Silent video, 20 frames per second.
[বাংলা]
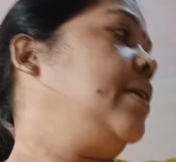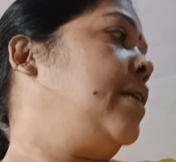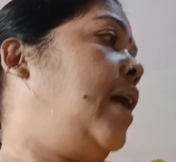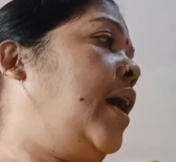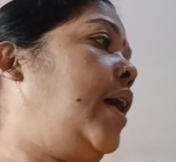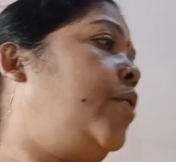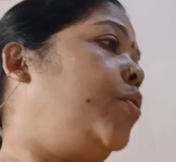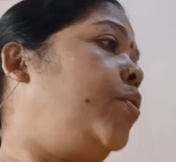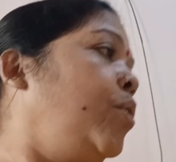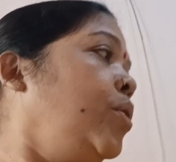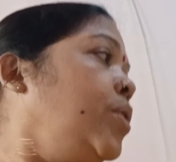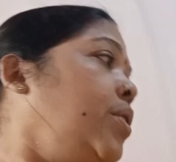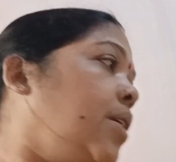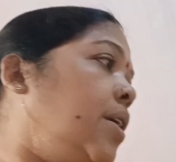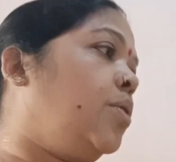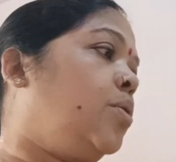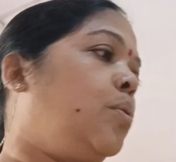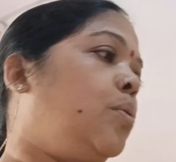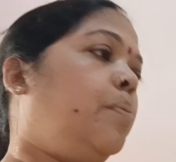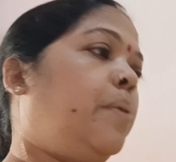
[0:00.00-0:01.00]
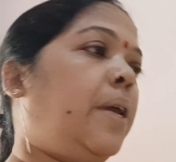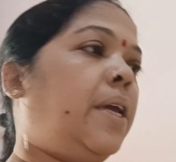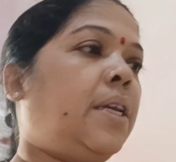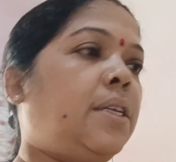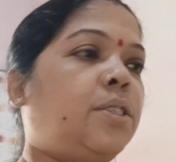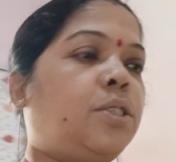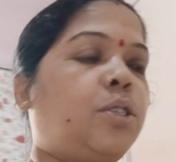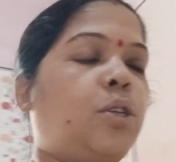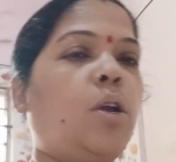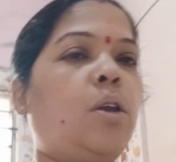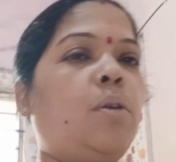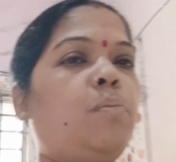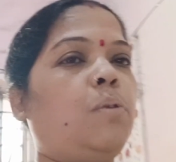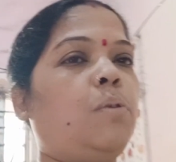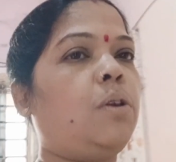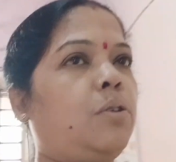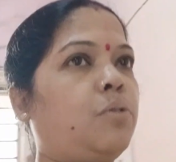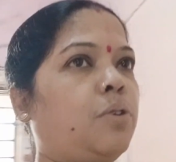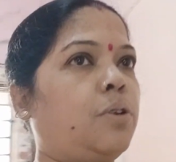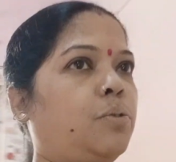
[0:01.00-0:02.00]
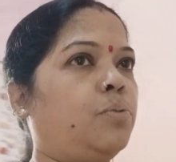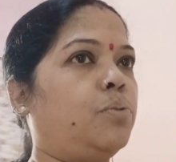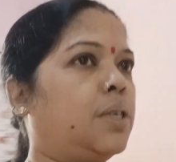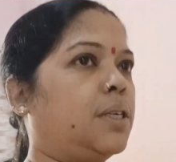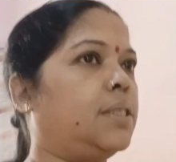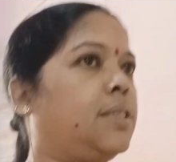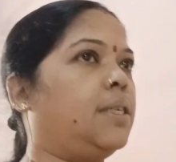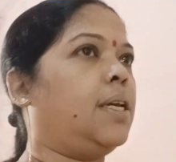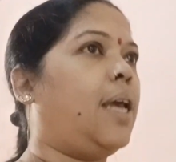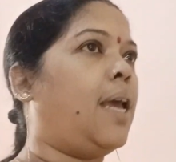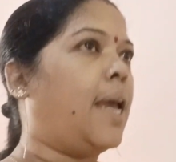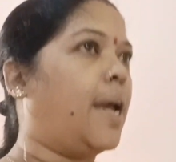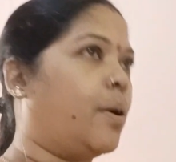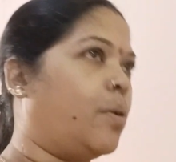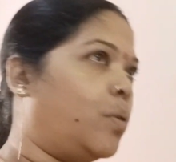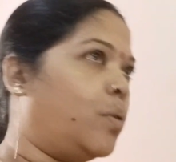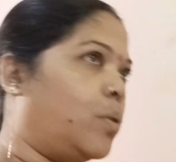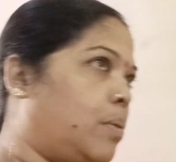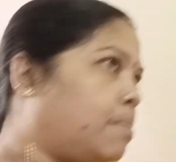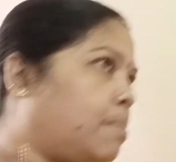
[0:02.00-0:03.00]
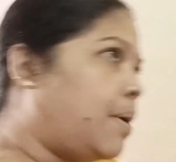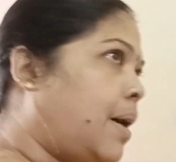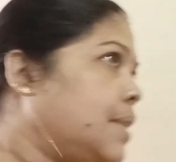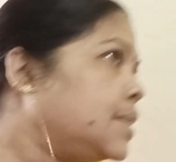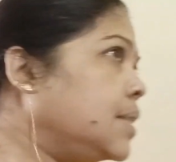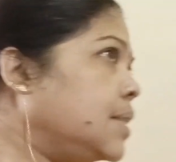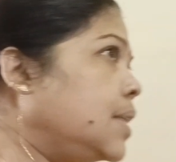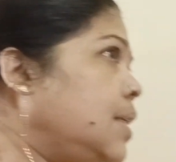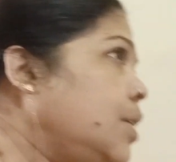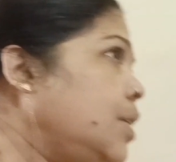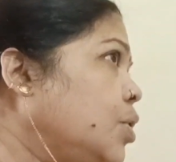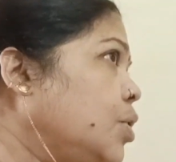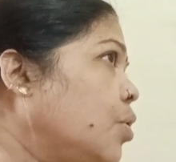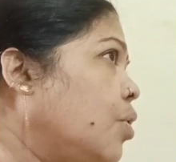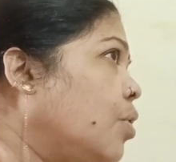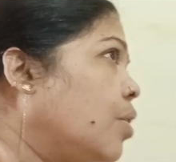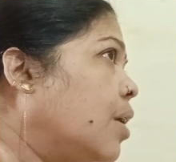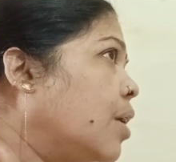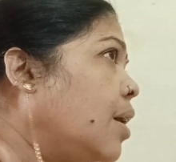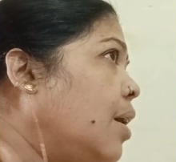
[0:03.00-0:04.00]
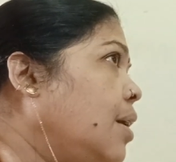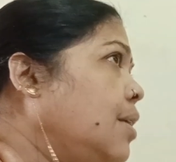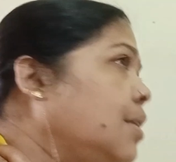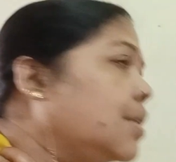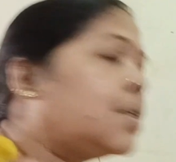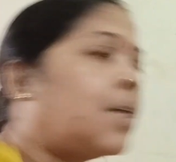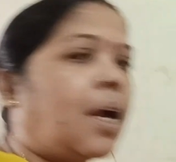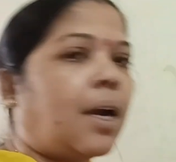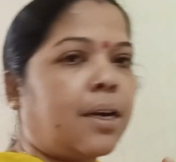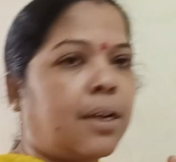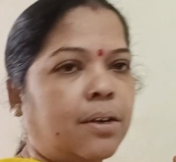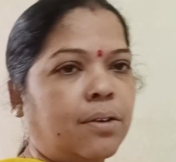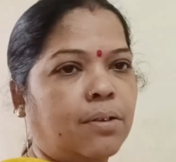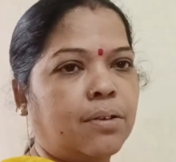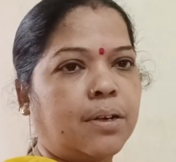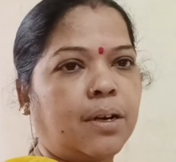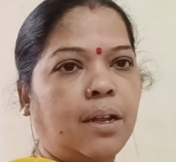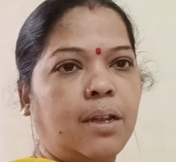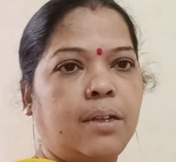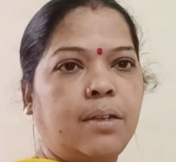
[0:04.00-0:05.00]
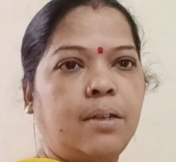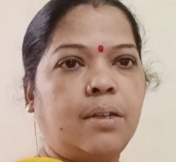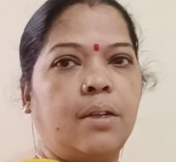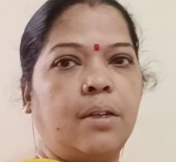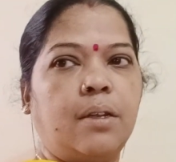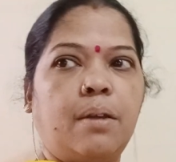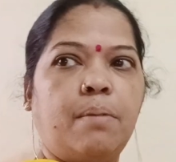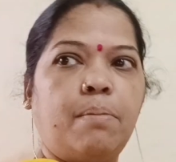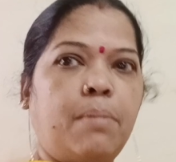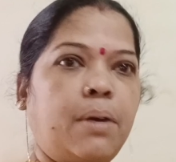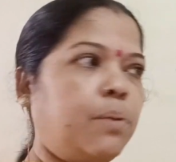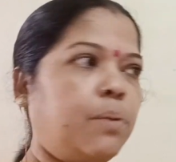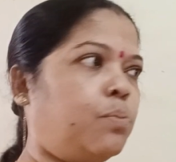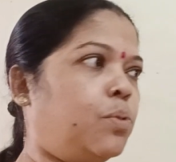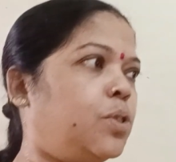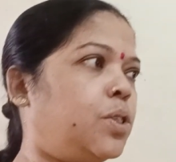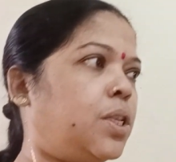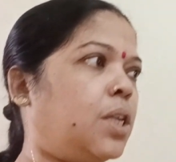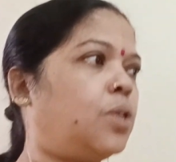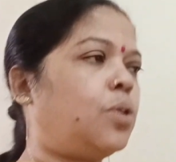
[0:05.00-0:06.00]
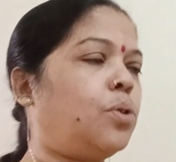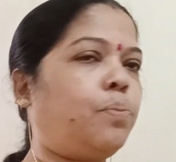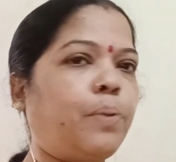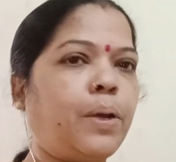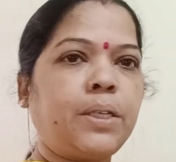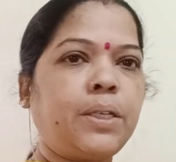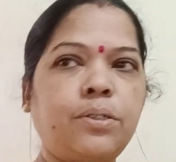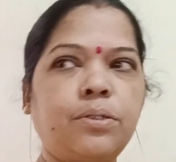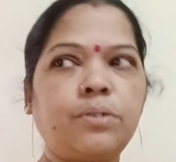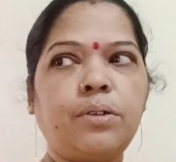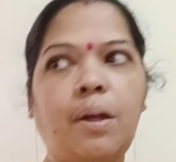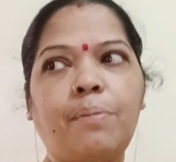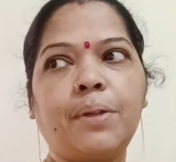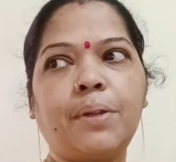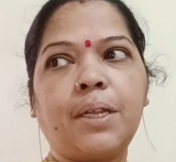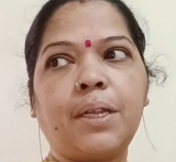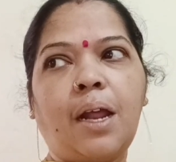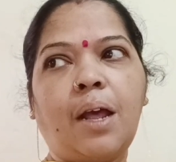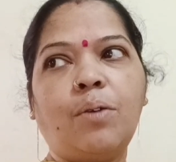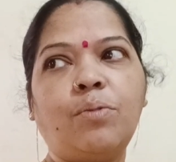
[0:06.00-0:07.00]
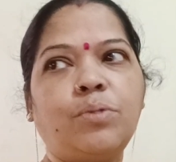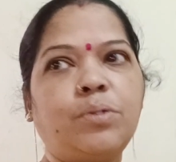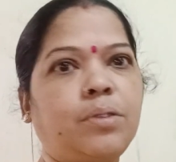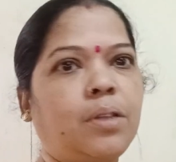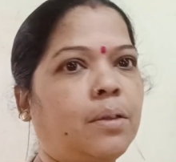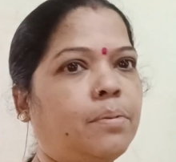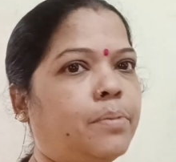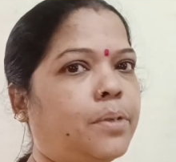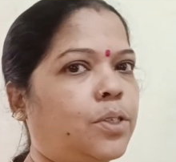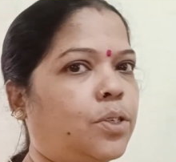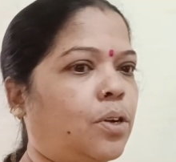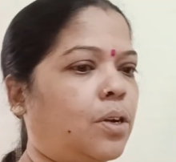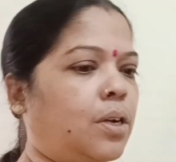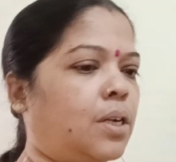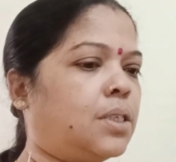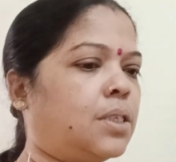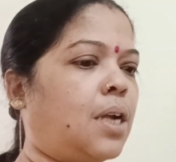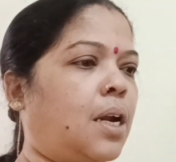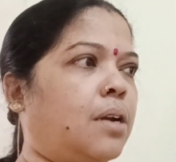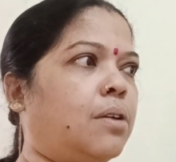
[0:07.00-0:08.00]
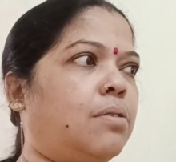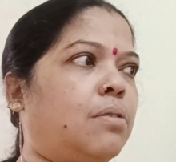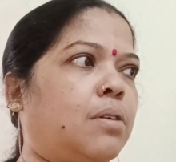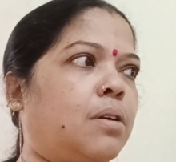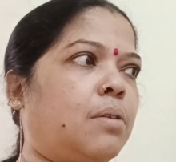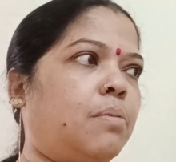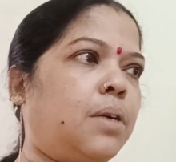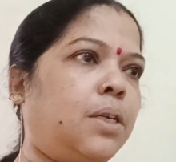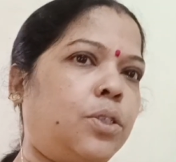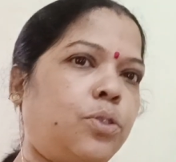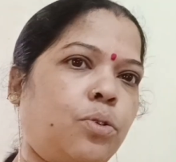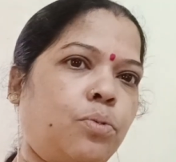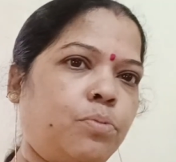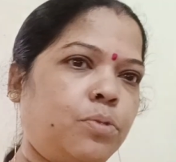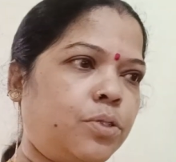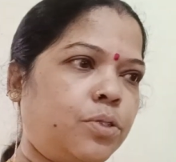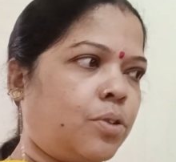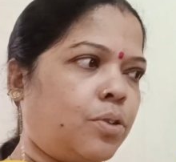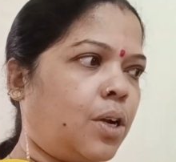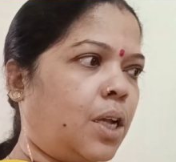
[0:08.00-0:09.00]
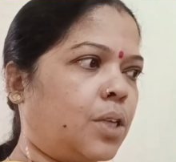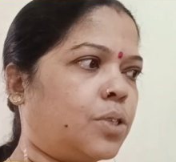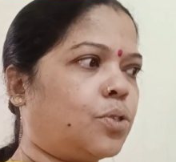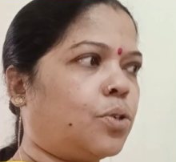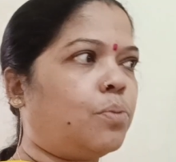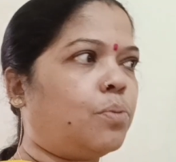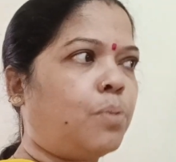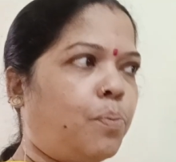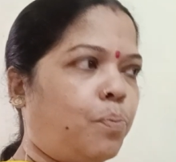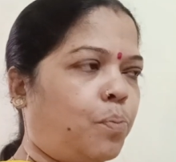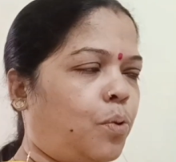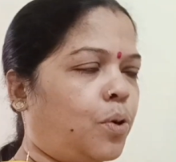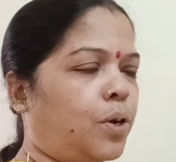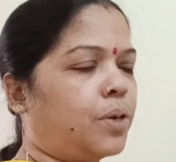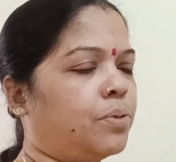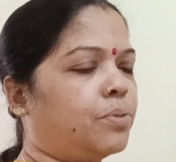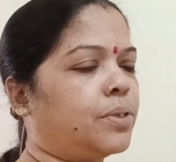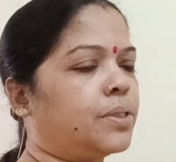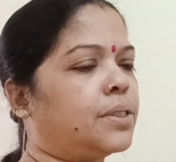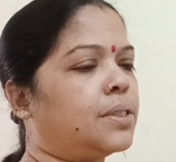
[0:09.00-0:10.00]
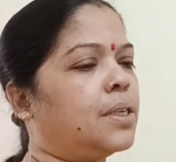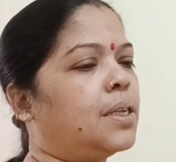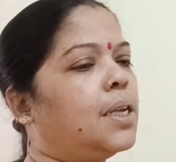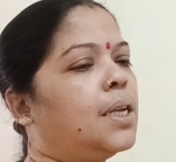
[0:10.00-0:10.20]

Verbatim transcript: আর রোদ কিন্তু বেশ ঝলমল করে উঠেছে এখন বাজে সকাল সাড়ে নটা মানে বুঝতেই তো পারছো আমাদের হাউস ওয়াইফদের সকাল সাড়ে নটা মানে সমস্ত কাজকর্ম পড়ে রয়েছে